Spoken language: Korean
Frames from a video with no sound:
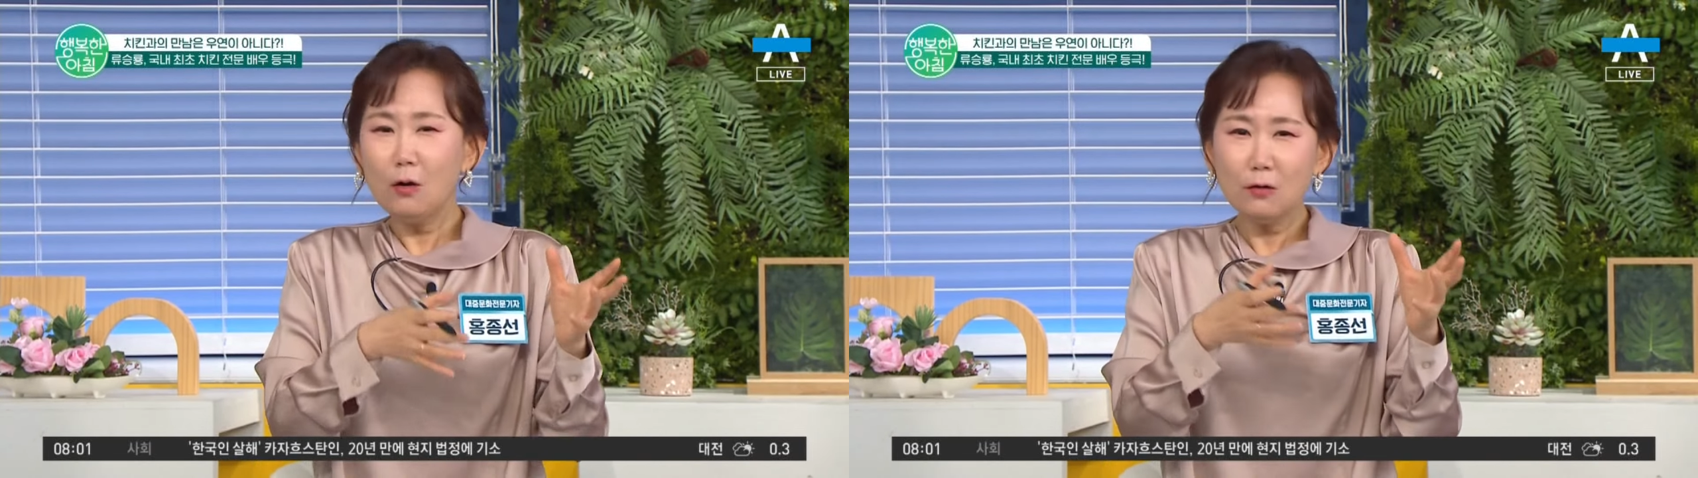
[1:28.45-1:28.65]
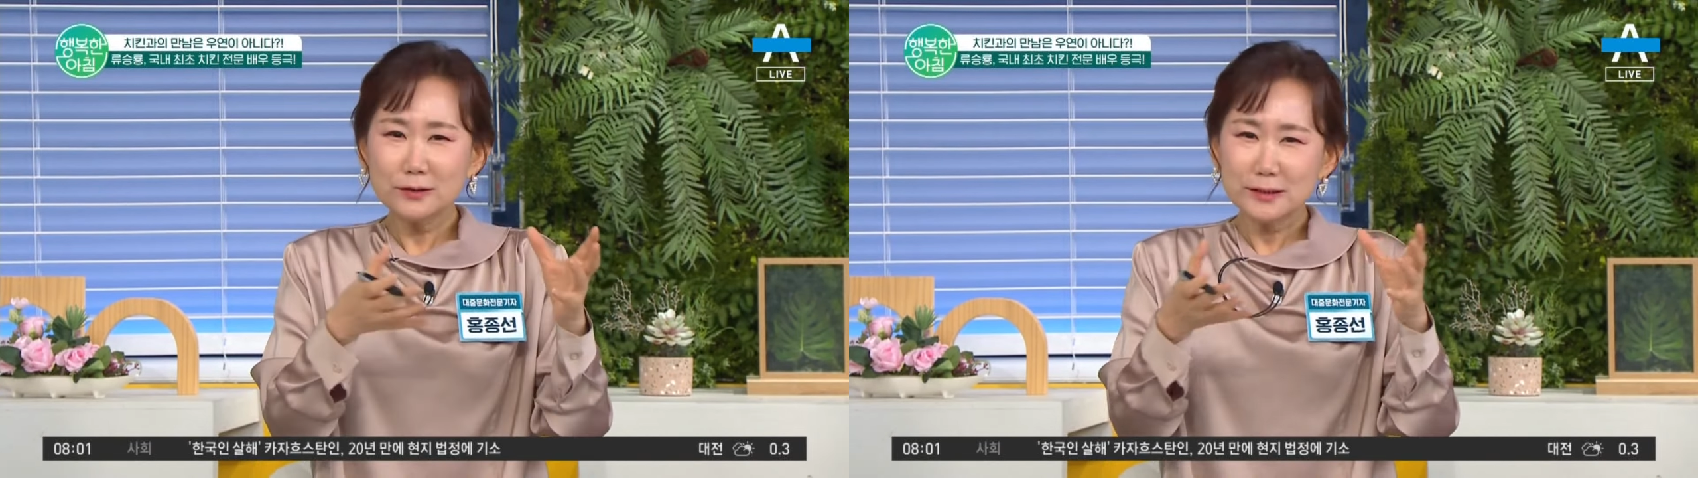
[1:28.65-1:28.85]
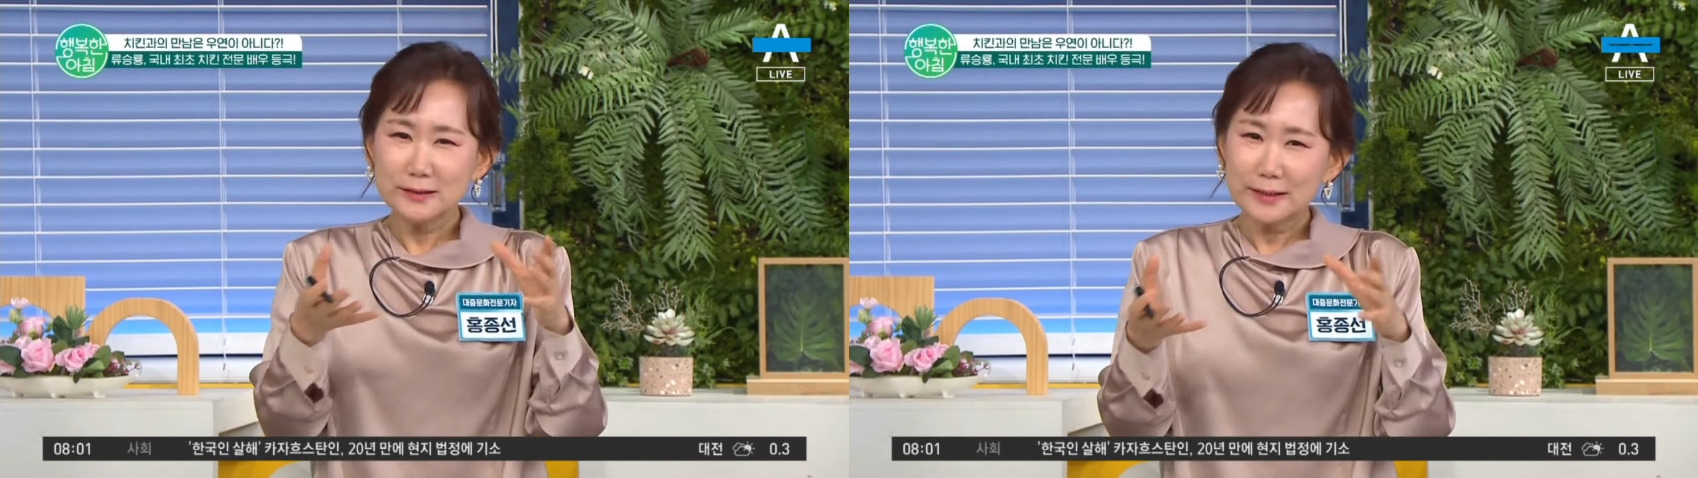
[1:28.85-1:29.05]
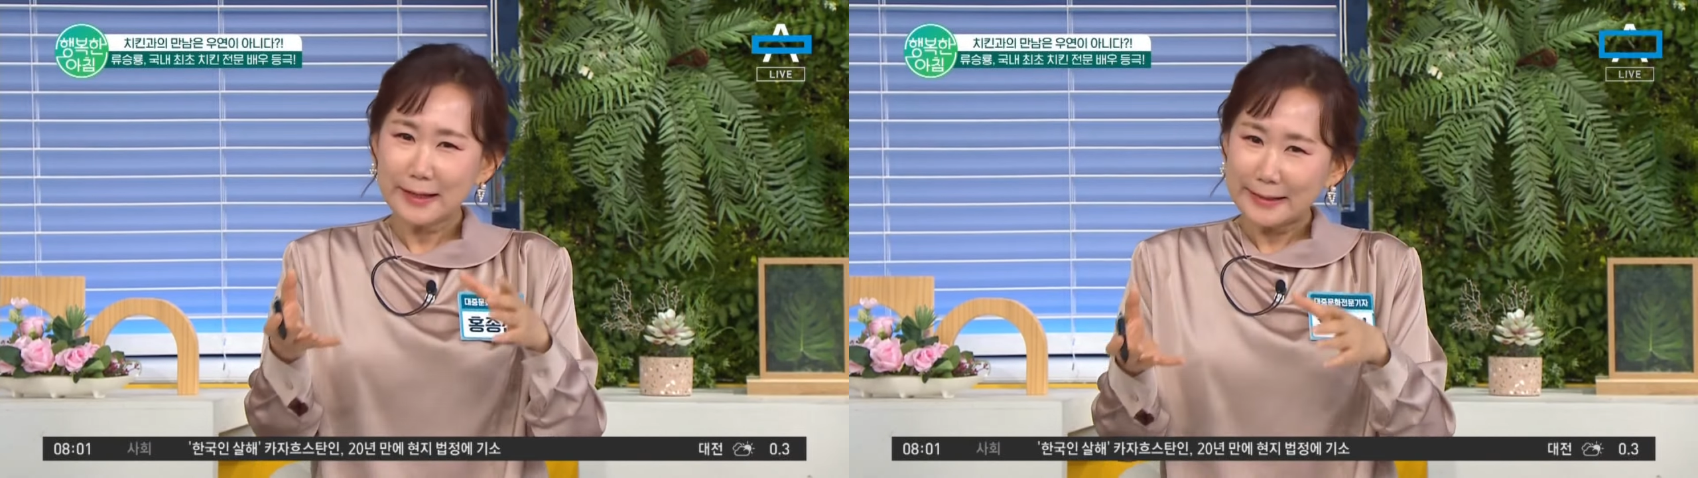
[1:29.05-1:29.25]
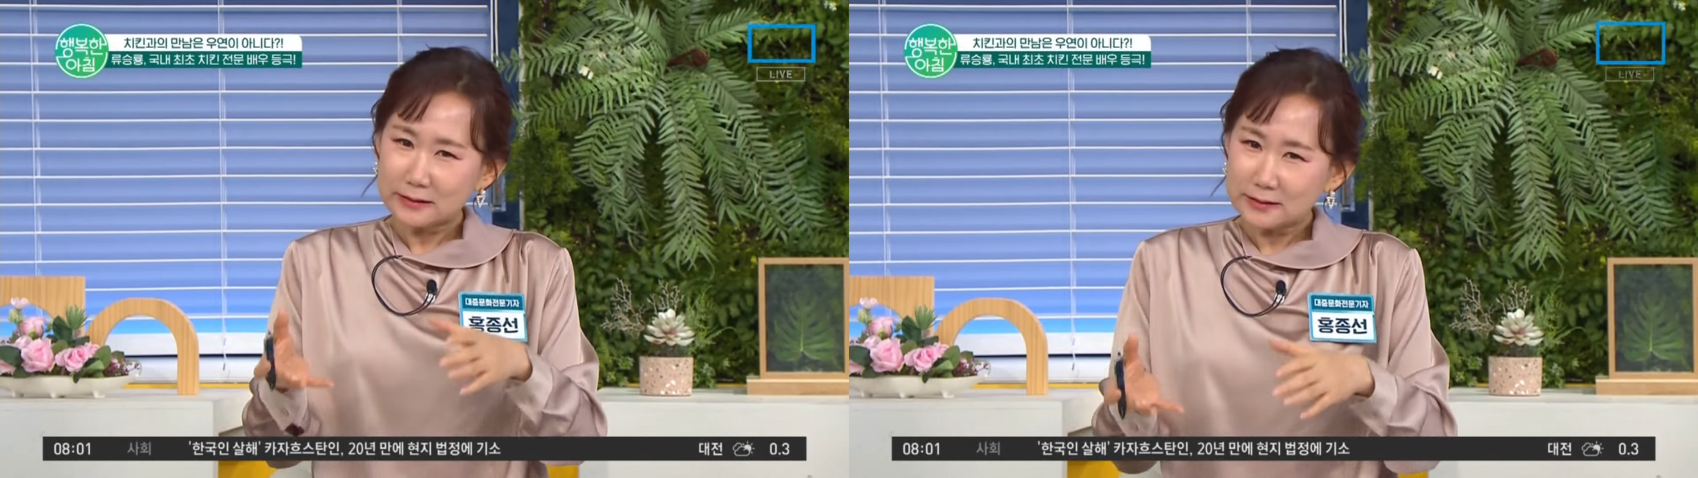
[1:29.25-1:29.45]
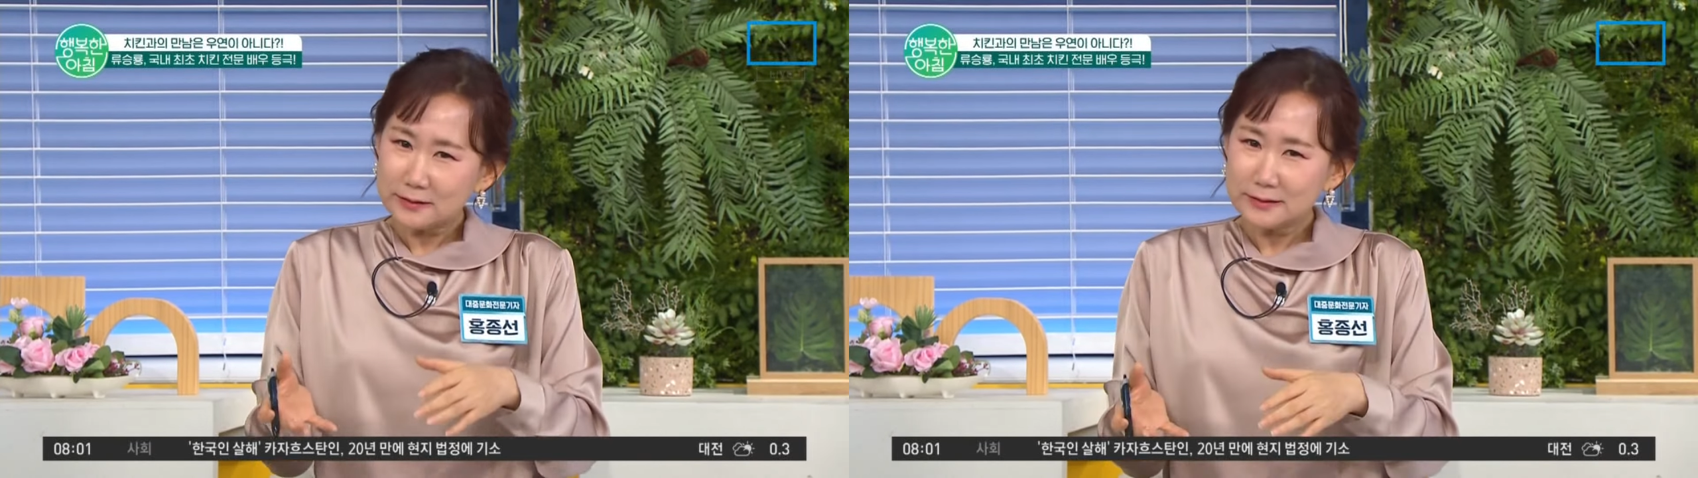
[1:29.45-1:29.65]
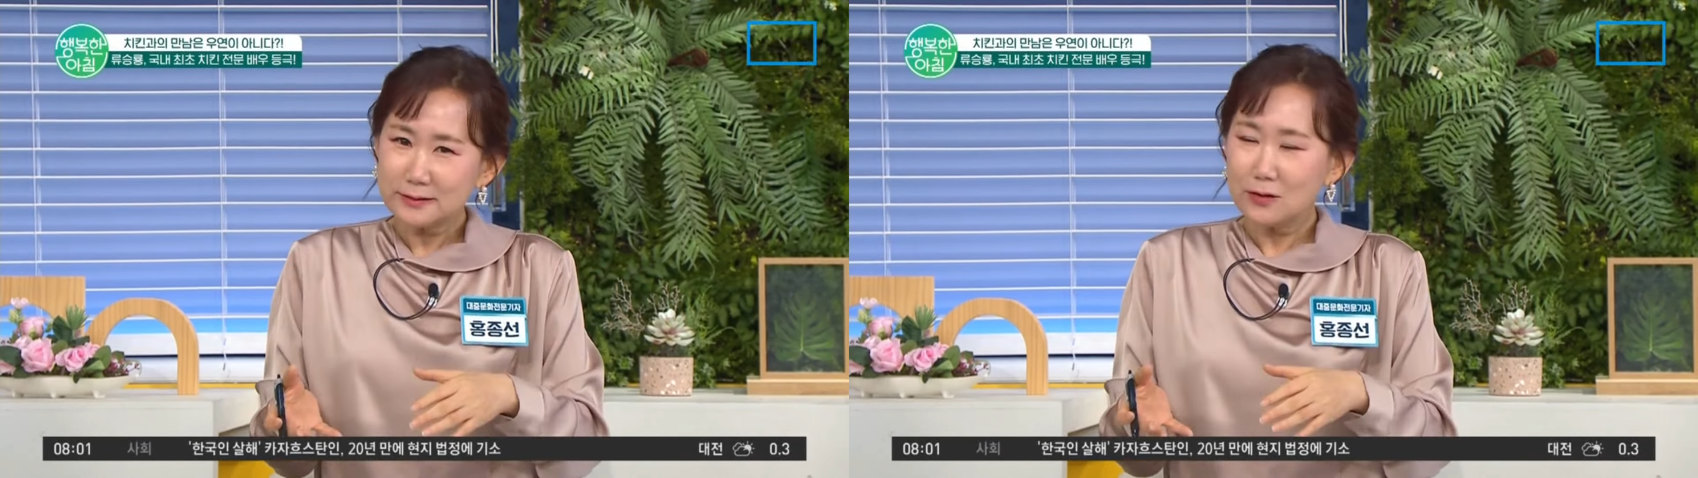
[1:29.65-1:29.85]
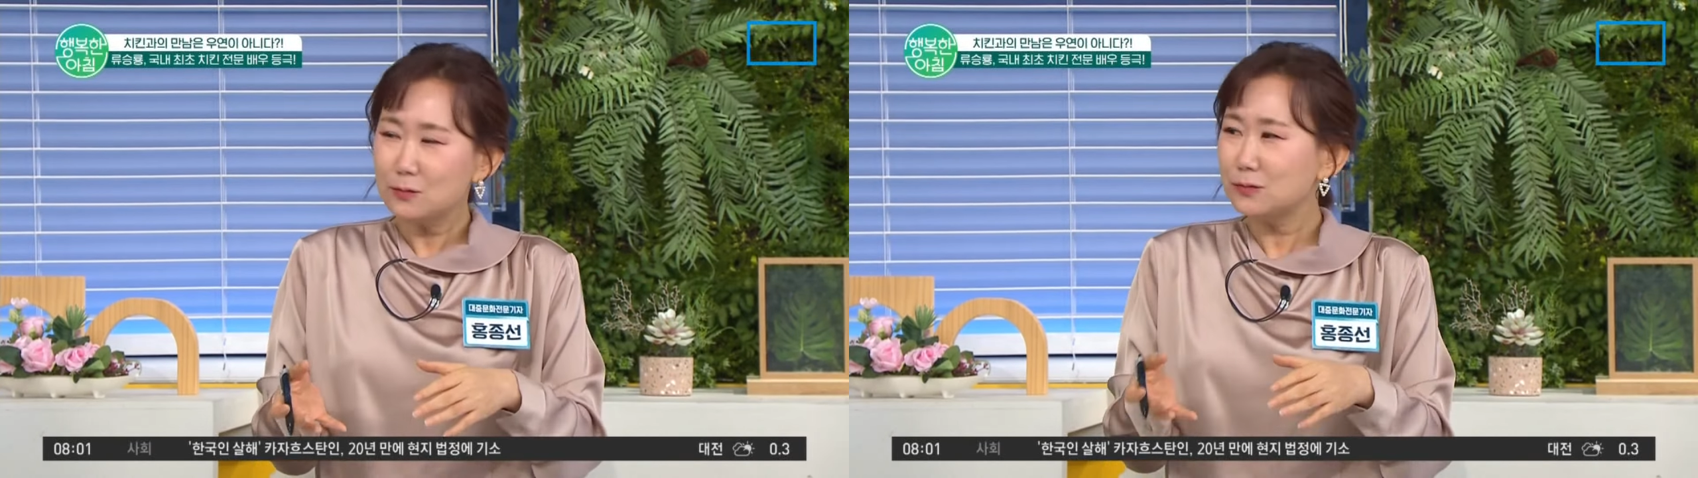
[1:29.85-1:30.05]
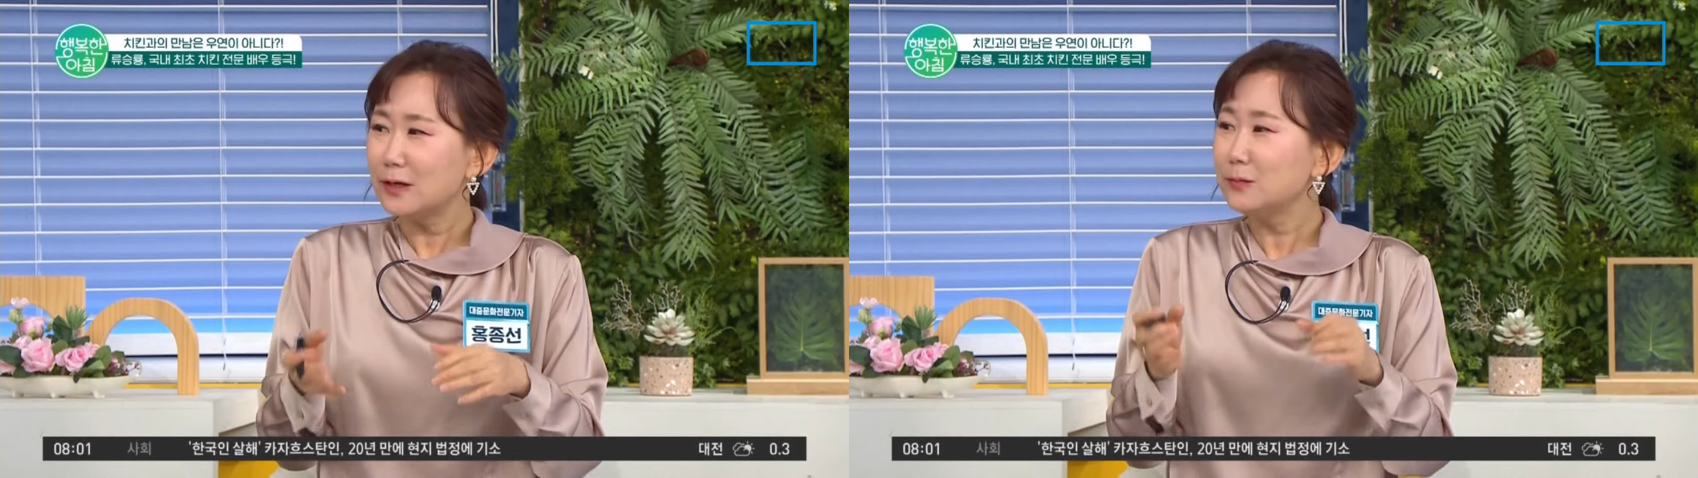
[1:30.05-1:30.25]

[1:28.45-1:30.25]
혹시 이제 같은 직업으로